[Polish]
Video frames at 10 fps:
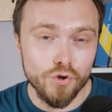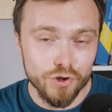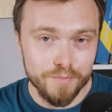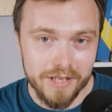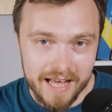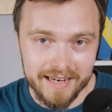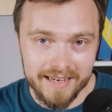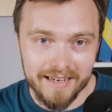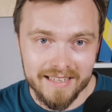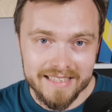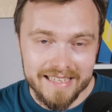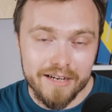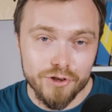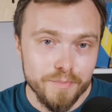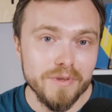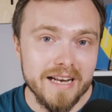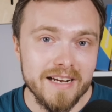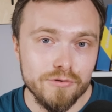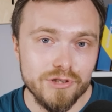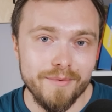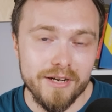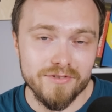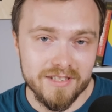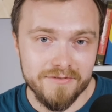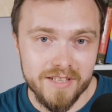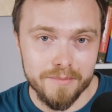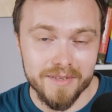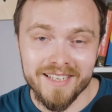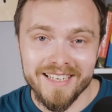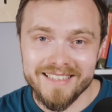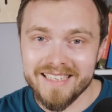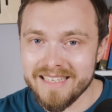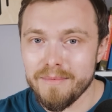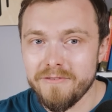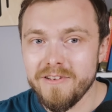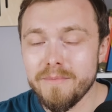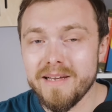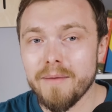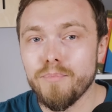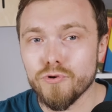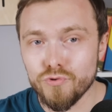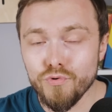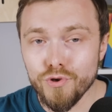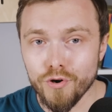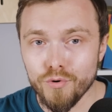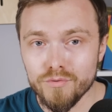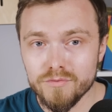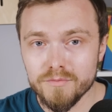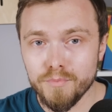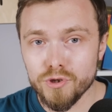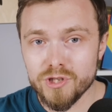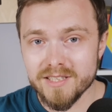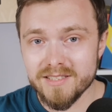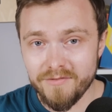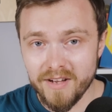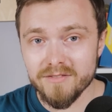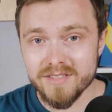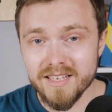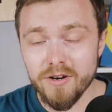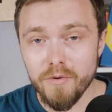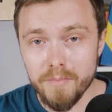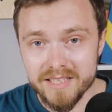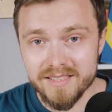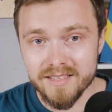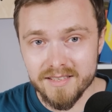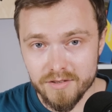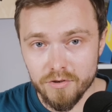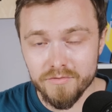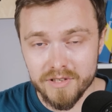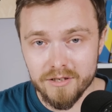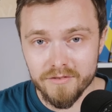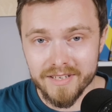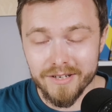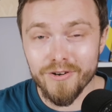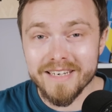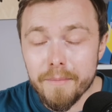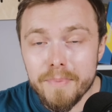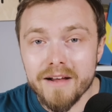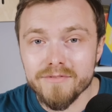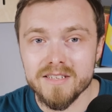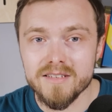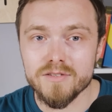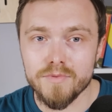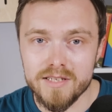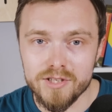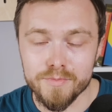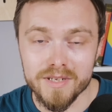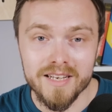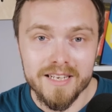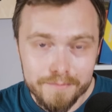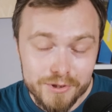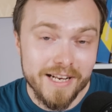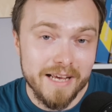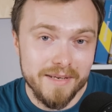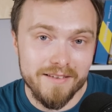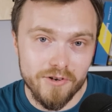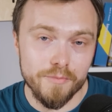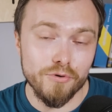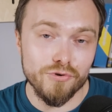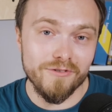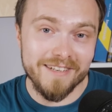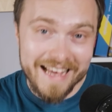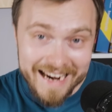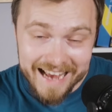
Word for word: to gospodarka, a gospodarka to działające firmy. Te same firmy raportują podczas trwającego obecnie sezonu wynikowego naprawdę niezłe liczby. Przynajmniej robią to na